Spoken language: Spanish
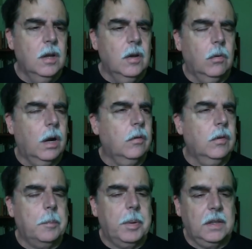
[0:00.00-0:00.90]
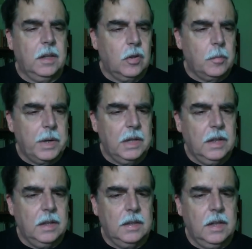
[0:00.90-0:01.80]
jugaron una partida
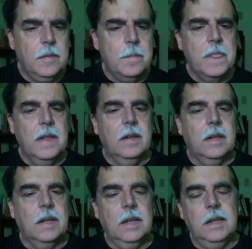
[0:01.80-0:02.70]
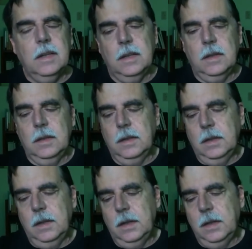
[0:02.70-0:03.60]
sorprendente y
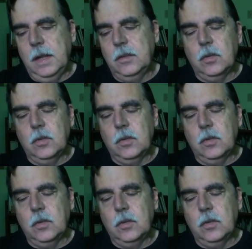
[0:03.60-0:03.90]
la,